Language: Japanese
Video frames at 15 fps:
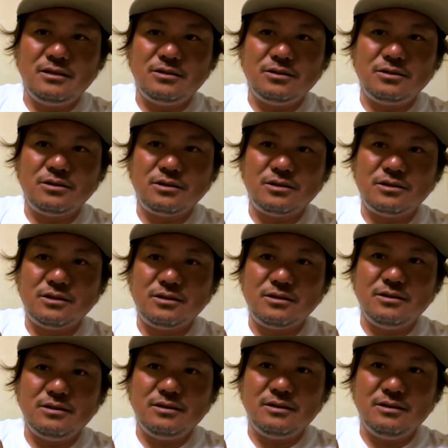そうそうそ
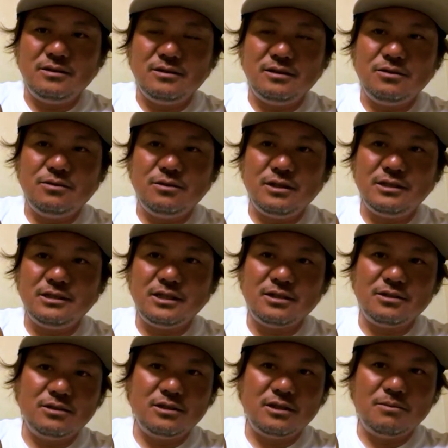う。で、これがさっき
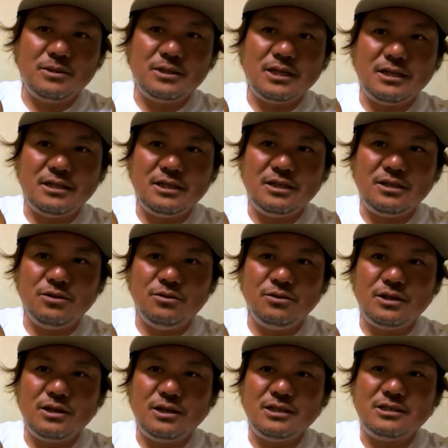言ってたみたいに、
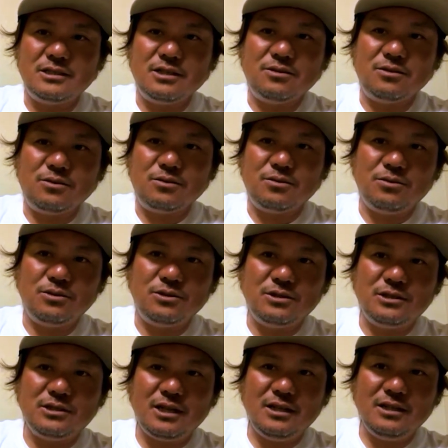4.8だと、こう
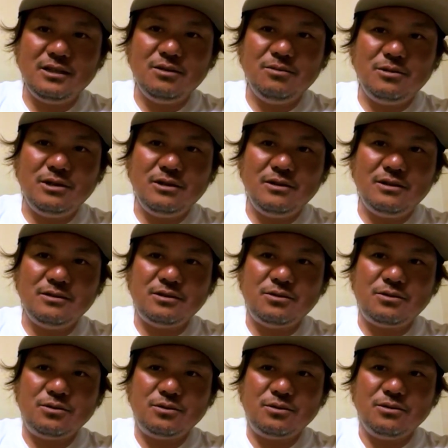掴んでもらわなくても